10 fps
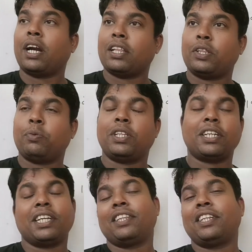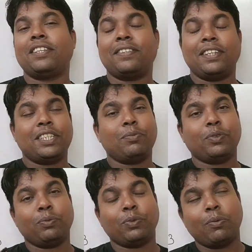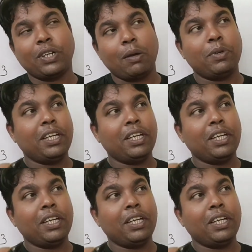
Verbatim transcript: তোমাদেরকে তিরিশ তিরিশ মোটামুটি আমি